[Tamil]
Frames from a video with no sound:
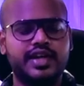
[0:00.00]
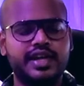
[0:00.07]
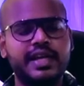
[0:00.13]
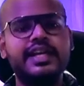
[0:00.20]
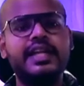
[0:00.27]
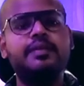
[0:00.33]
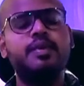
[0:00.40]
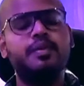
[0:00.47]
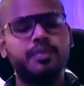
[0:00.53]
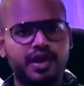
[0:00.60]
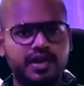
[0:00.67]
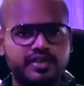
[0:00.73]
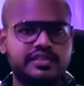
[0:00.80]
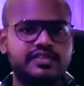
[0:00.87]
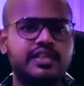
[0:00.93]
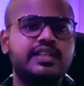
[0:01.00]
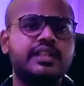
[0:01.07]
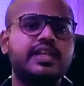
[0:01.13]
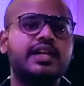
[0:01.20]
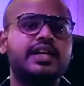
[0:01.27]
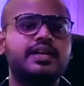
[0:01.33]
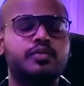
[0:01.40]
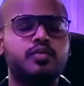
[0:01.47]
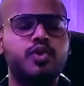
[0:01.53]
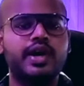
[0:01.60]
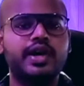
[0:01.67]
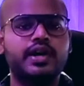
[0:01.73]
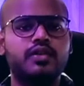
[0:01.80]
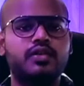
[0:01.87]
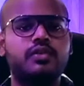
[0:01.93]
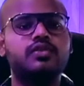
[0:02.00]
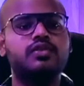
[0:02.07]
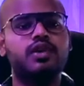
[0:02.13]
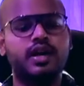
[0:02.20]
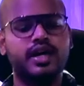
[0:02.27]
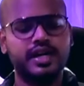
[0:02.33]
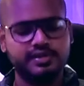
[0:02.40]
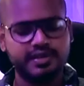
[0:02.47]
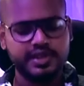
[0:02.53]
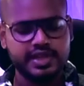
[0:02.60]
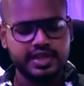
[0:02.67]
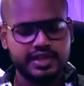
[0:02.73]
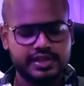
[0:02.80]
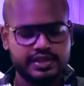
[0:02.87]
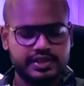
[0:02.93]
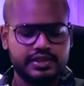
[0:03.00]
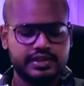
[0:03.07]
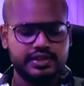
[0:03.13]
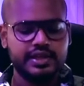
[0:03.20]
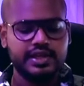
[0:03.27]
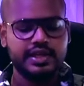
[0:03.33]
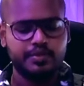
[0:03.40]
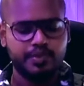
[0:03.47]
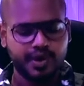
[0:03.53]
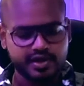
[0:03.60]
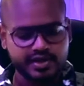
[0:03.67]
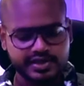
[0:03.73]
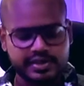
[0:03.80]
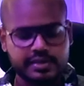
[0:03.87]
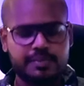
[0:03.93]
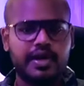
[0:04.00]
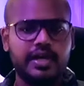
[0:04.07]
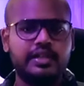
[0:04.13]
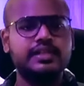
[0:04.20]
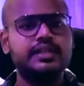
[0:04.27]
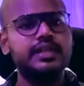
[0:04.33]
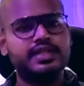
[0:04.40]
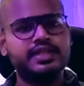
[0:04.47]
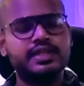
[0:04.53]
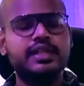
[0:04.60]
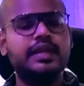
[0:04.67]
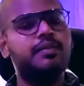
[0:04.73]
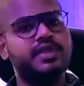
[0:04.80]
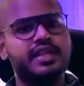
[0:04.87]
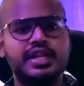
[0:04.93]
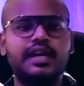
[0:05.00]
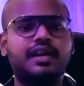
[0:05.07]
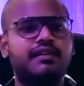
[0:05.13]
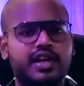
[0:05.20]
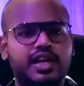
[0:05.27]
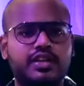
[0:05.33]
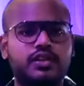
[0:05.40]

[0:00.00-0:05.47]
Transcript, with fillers: ரியல் டைமாக ப்ராஜெக்ட்ஸ் எடுத்து அங்கே மூவ் ஆகிட்டு இருக்கோம் ஸோ அங்கே வந்து நாங்கள் ப்ராஜெக்ட்ஸை பார்த்து கற்றுக்கிட்டு அப்படி தான் நாங்கள்